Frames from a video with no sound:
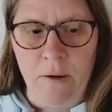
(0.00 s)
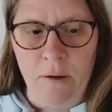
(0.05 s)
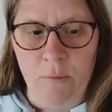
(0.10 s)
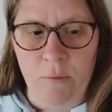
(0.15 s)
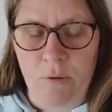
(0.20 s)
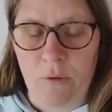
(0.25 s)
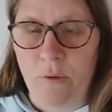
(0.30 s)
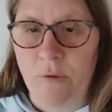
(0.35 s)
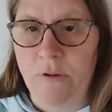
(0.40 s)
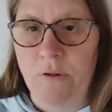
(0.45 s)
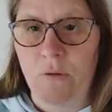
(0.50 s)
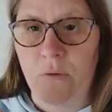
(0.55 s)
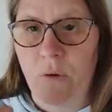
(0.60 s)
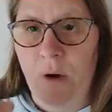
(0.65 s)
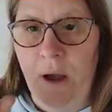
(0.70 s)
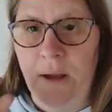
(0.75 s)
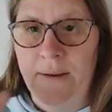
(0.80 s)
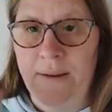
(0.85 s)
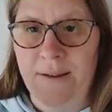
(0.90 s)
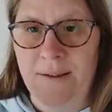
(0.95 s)
puisque c'est
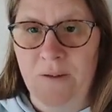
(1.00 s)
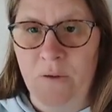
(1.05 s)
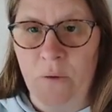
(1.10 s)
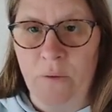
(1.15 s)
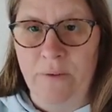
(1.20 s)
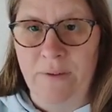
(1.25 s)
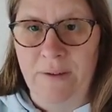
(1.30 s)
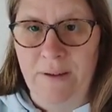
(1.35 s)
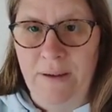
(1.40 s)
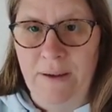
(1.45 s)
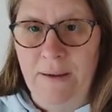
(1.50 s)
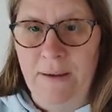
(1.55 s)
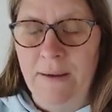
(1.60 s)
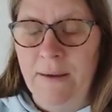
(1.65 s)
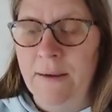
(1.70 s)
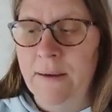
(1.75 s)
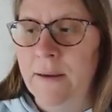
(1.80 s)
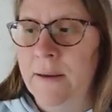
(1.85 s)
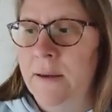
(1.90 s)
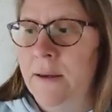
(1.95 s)
sur un instant T
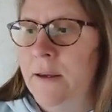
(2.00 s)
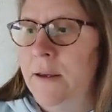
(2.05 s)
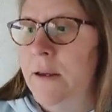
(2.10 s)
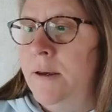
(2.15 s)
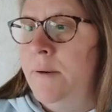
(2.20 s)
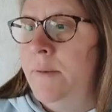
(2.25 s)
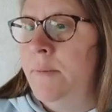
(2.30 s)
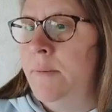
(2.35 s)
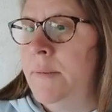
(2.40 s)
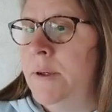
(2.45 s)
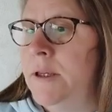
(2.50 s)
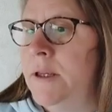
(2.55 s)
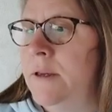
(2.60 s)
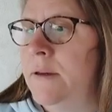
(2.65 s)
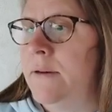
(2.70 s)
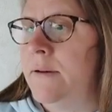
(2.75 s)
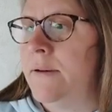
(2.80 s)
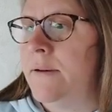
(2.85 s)
mais